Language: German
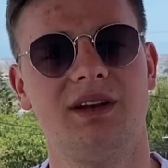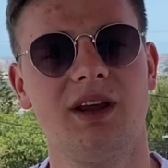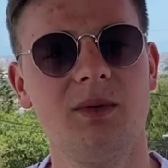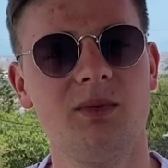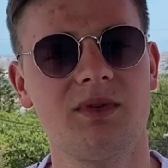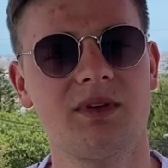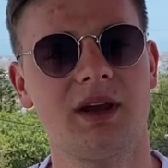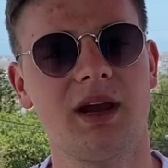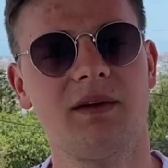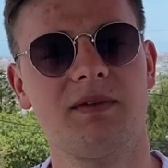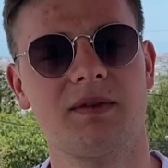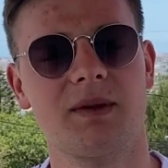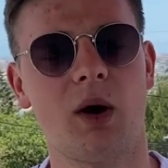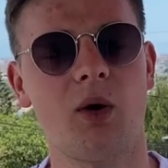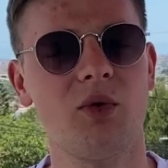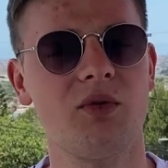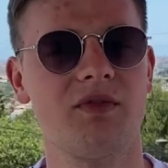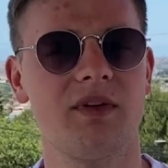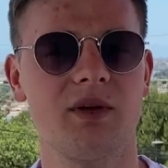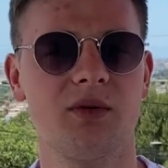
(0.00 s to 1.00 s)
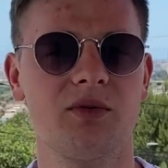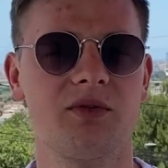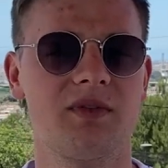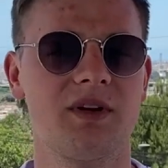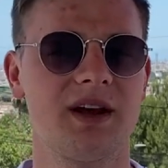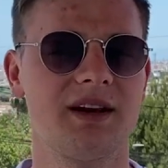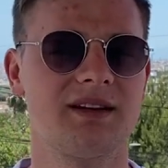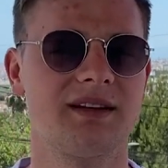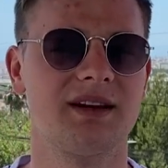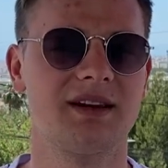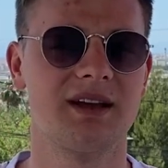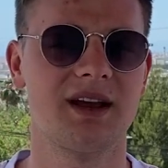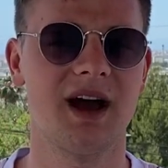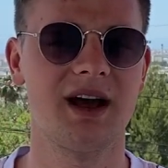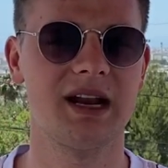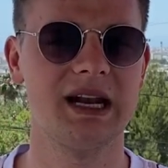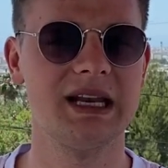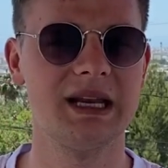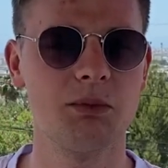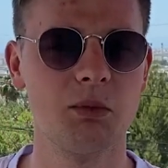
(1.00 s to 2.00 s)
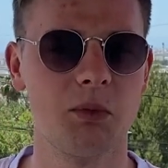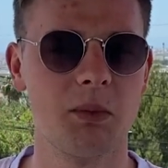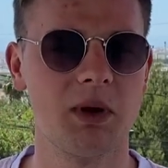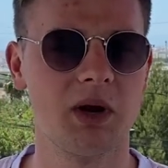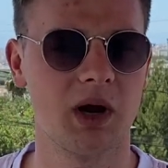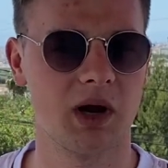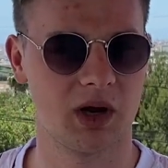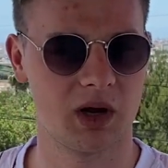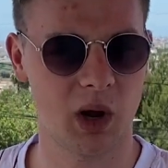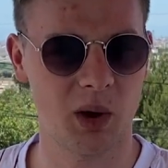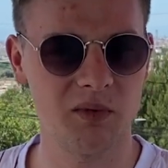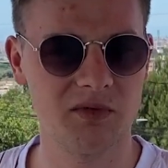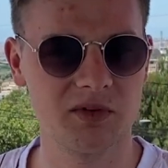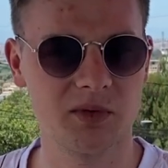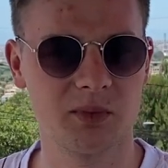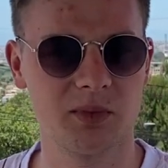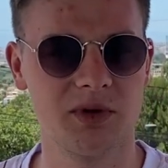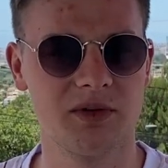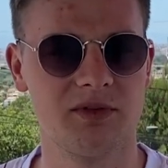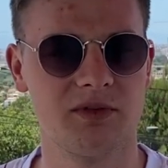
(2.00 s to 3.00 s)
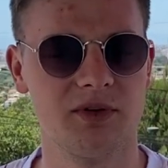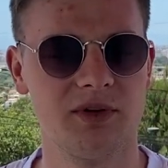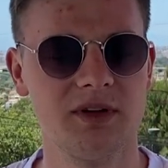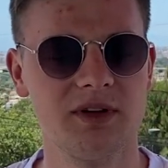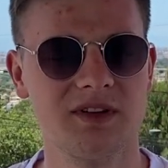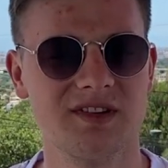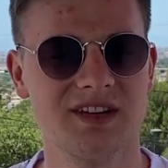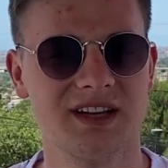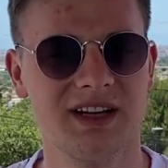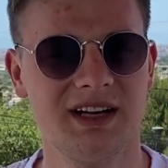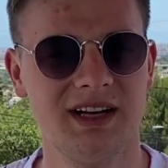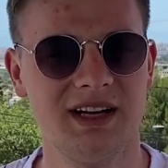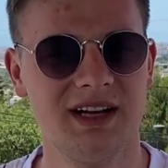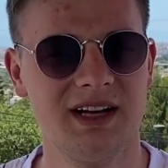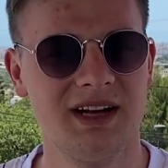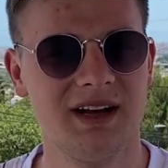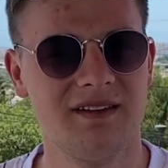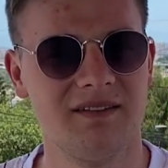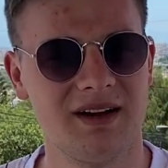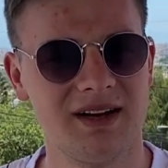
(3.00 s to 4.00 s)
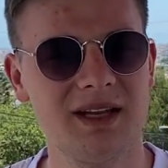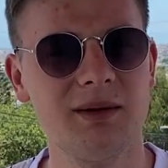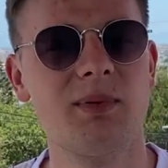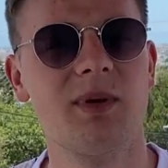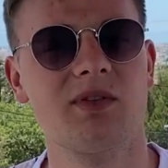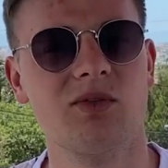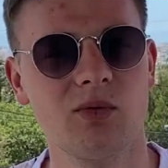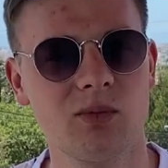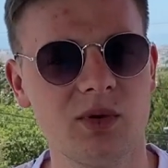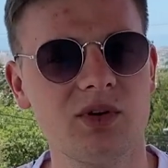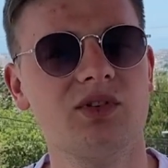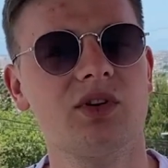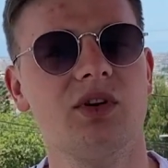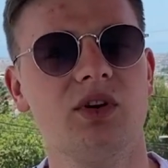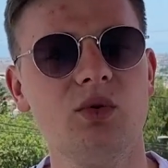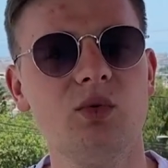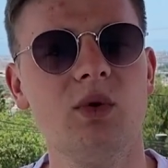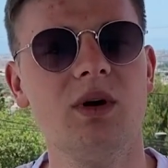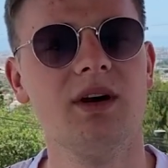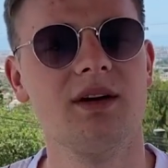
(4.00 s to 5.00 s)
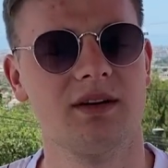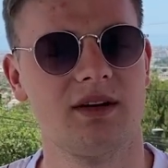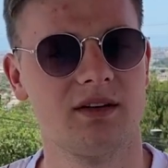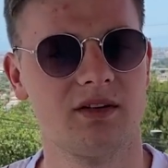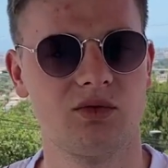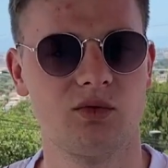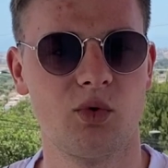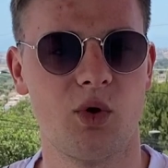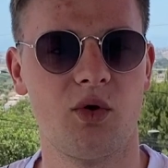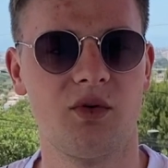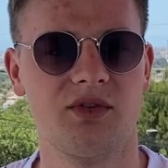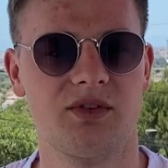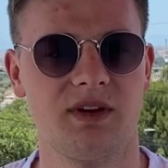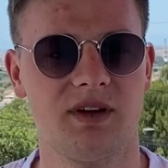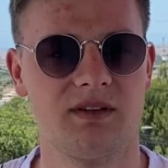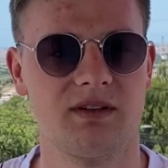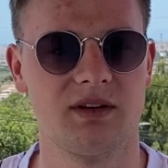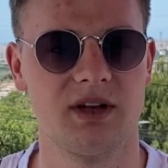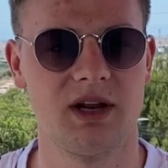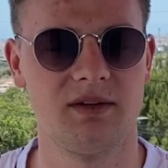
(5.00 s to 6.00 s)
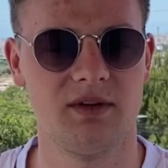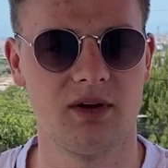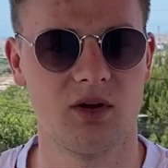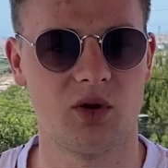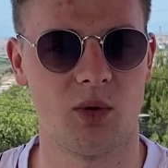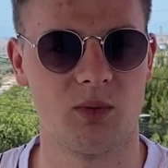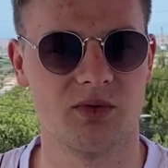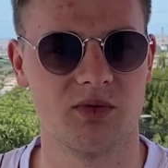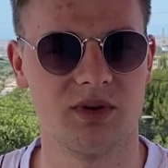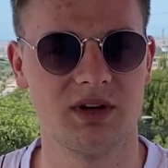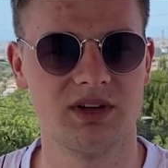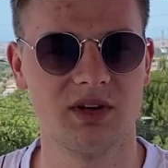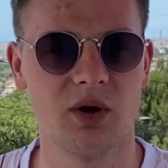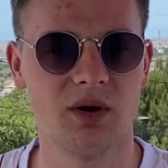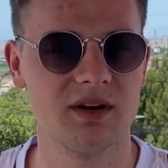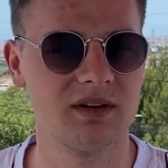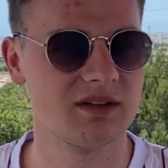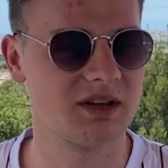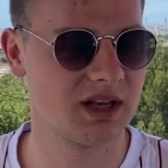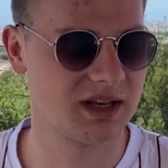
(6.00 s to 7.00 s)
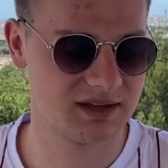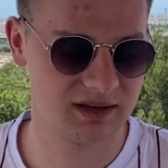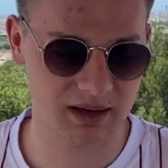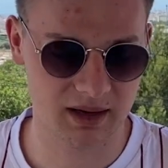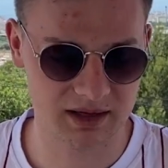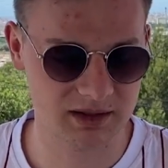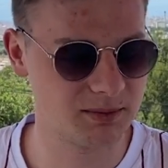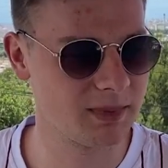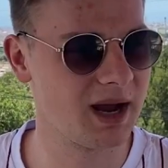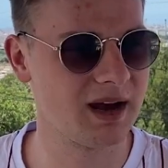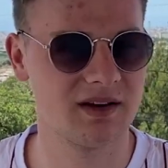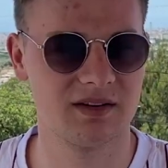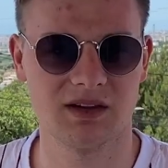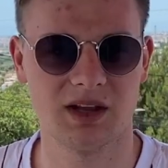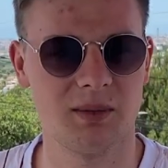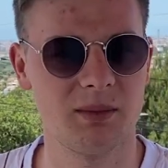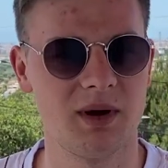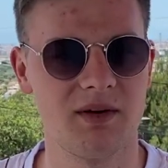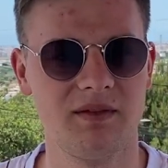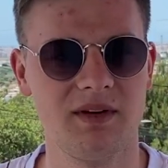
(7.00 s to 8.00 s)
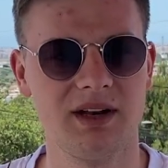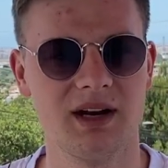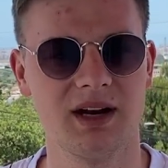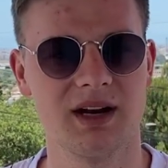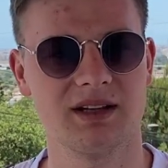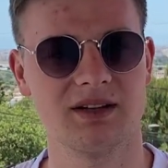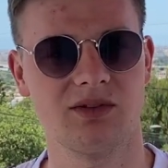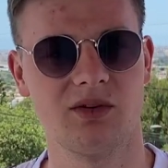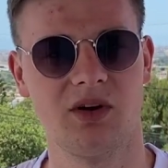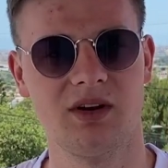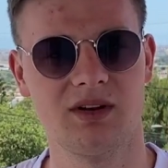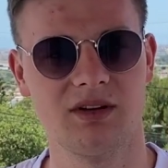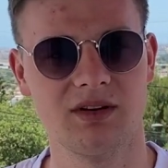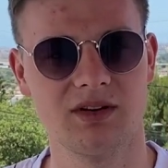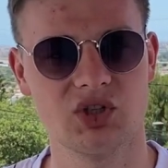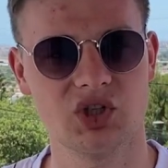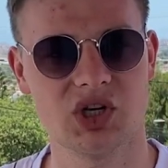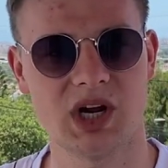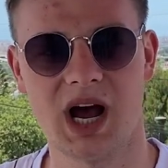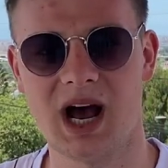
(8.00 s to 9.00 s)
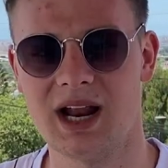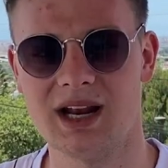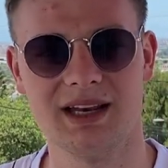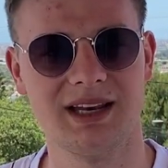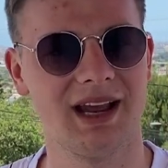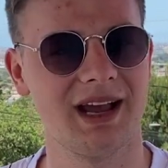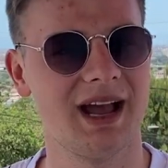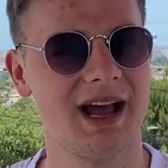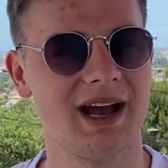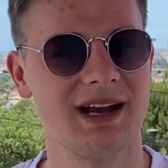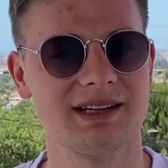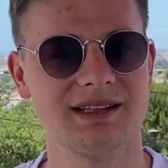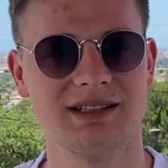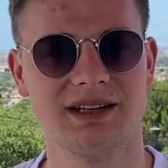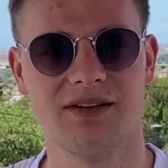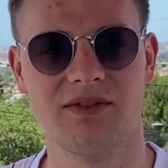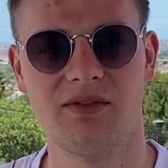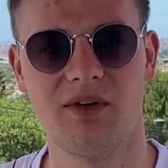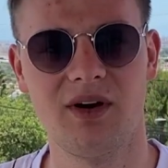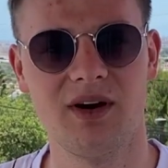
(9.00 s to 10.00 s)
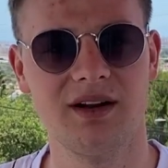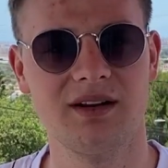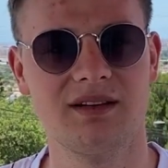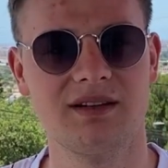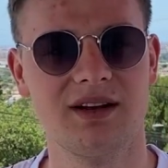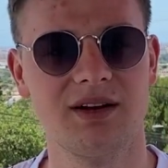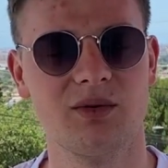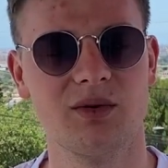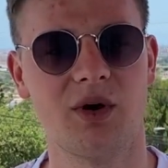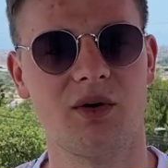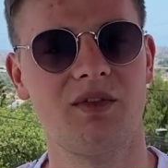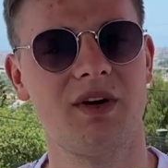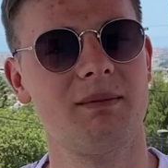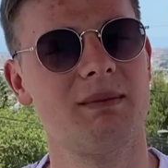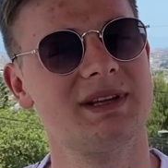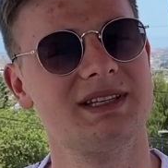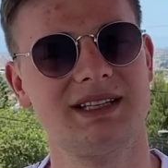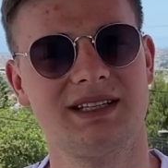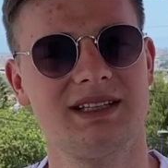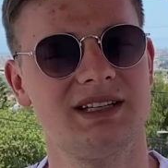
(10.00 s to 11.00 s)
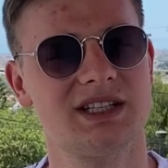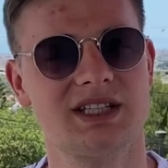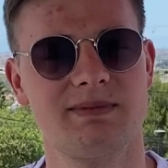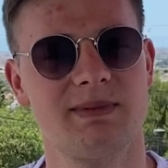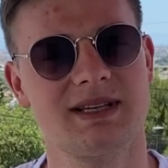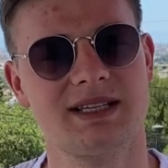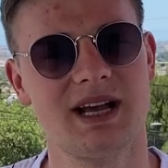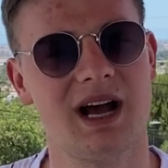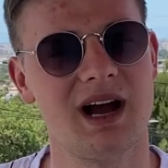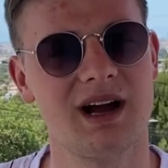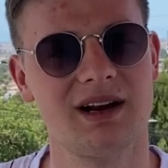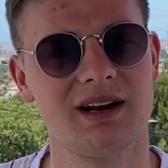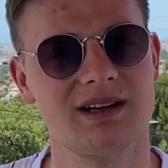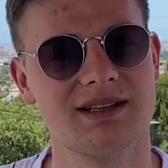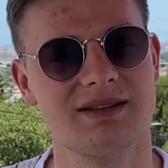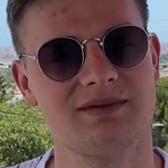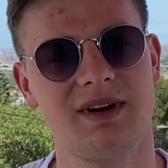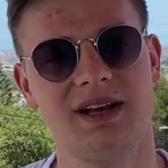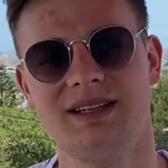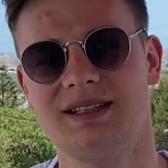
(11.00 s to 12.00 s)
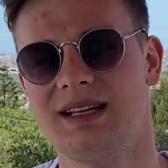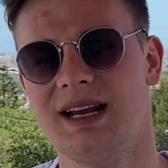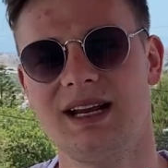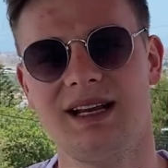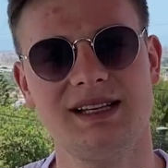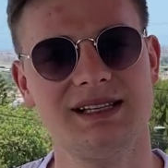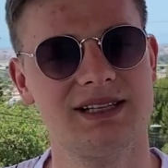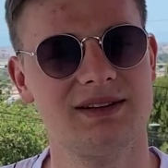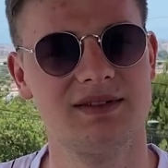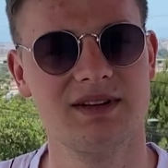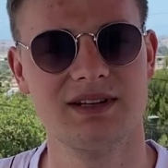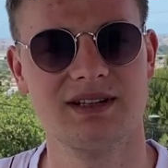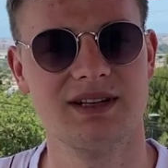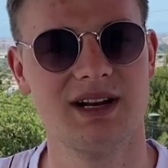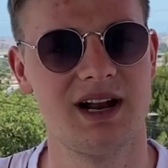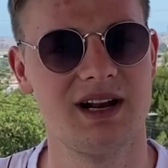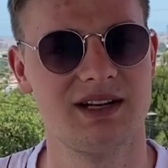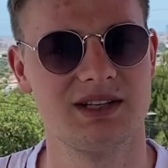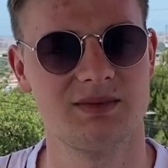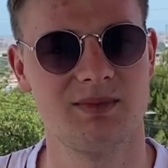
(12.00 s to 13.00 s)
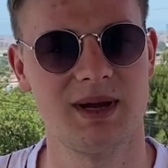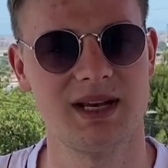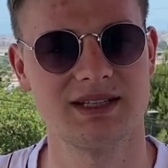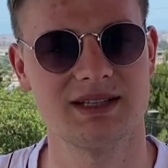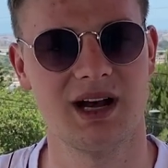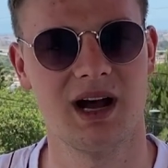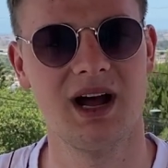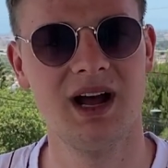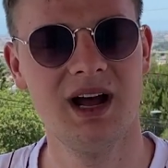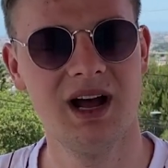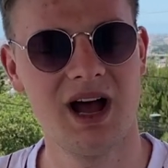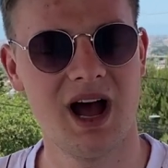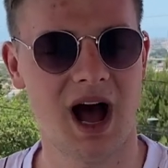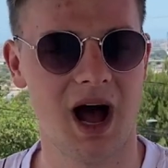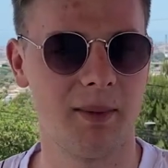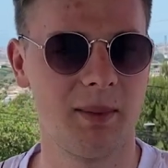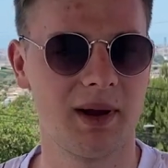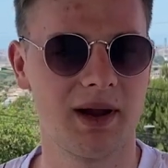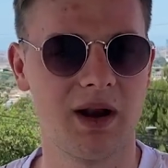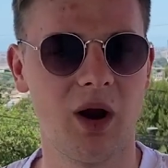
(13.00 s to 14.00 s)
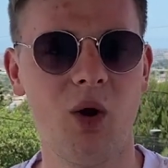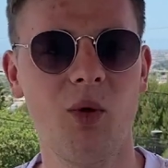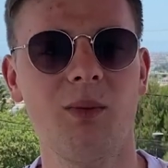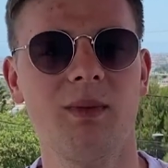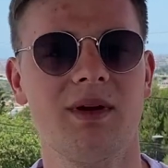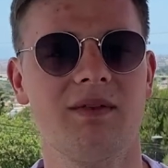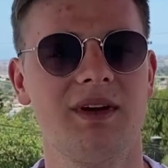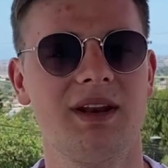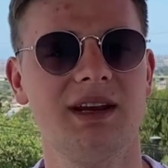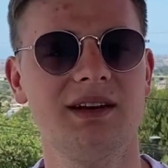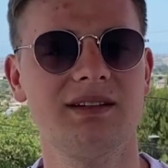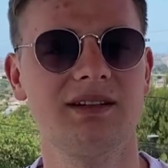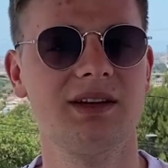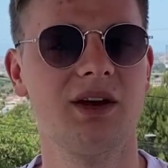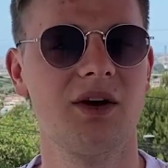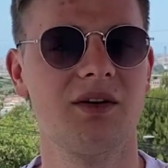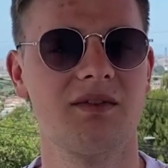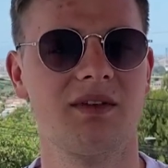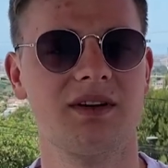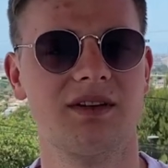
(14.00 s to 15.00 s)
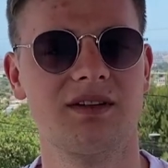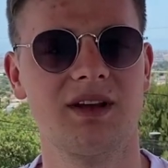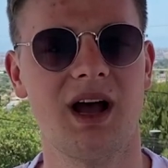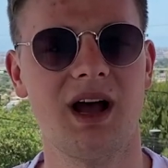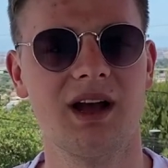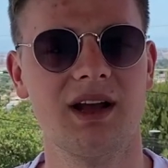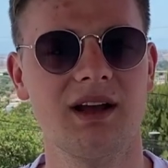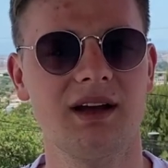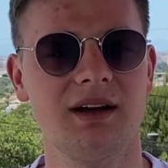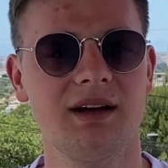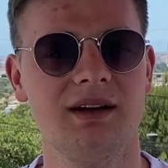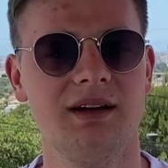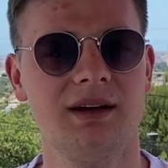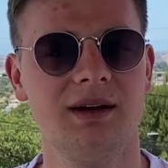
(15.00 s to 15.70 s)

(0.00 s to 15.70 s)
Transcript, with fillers: Tipps gibt, auch wenn du vielleicht dich gerade in dem Moment uncomfortable fühlst, weil die Person möchte nur, dass du aufs nächste Level kommst. Und ich höre das, ich, ich merke es immer wieder, dass Leute starten, ihre ersten Erfolge ziehen und auf einmal sich nichts mehr sagen lassen, weil sie denken, sie wissen alles besser. Aber glaub mir, wenn ich dir irgendwas sage,